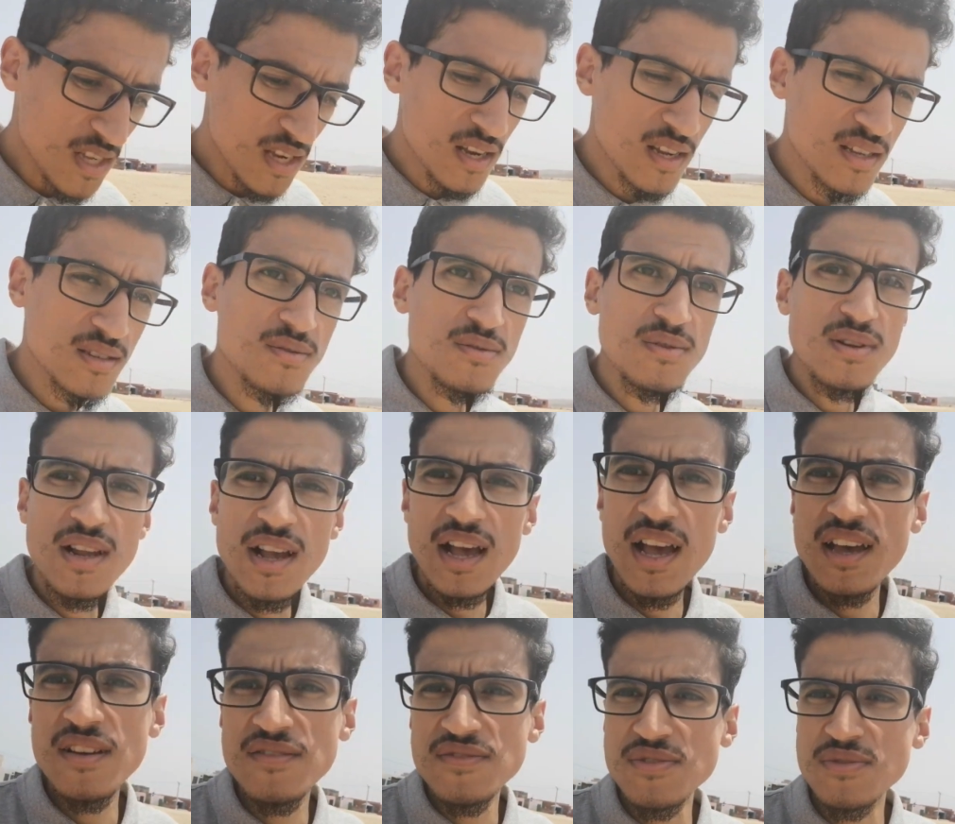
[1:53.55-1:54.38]
كتولي
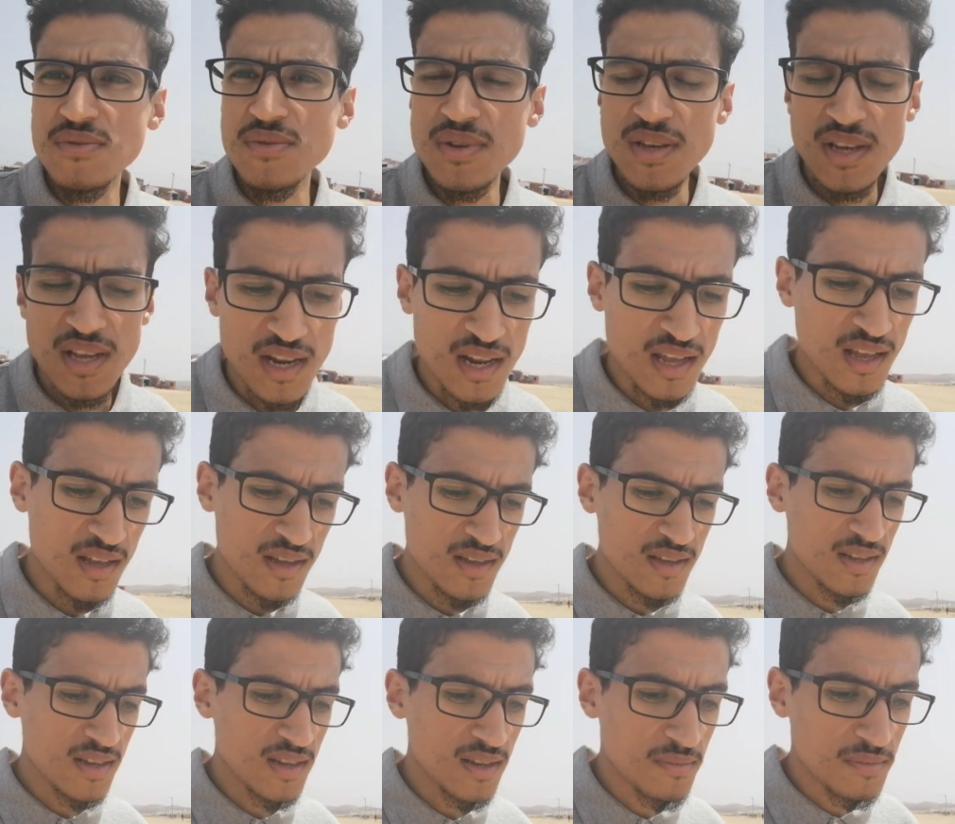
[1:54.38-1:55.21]
خايف شويه على
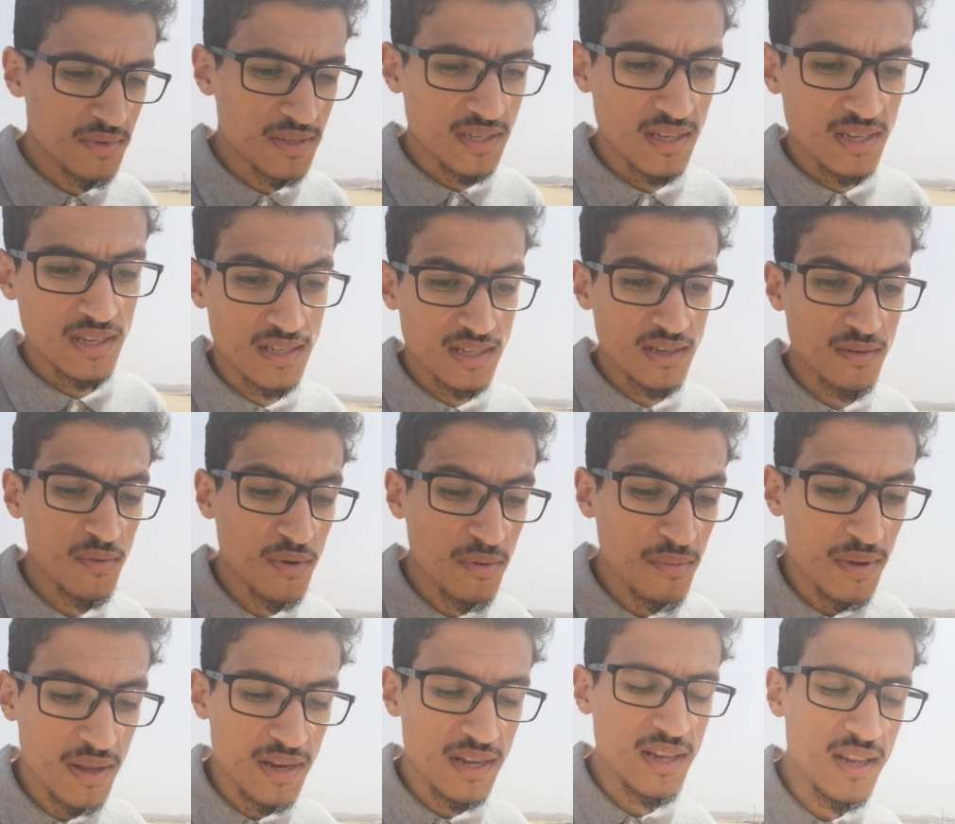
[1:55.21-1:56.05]
على المسائل ديالك
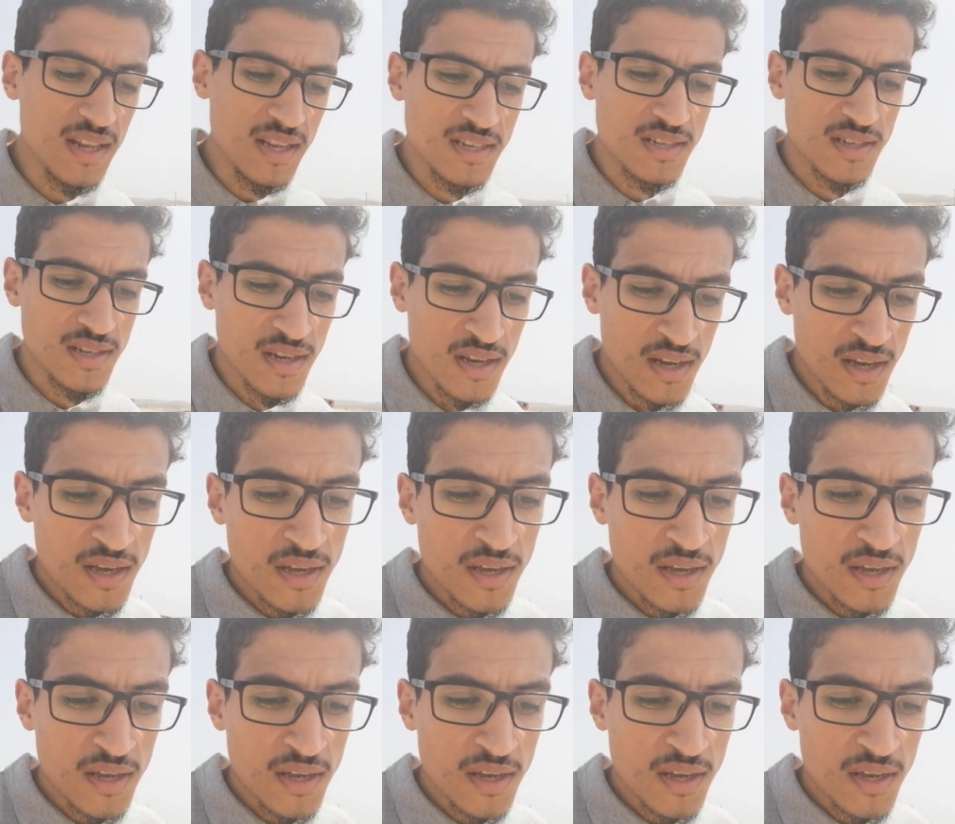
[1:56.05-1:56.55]
المهم عليناش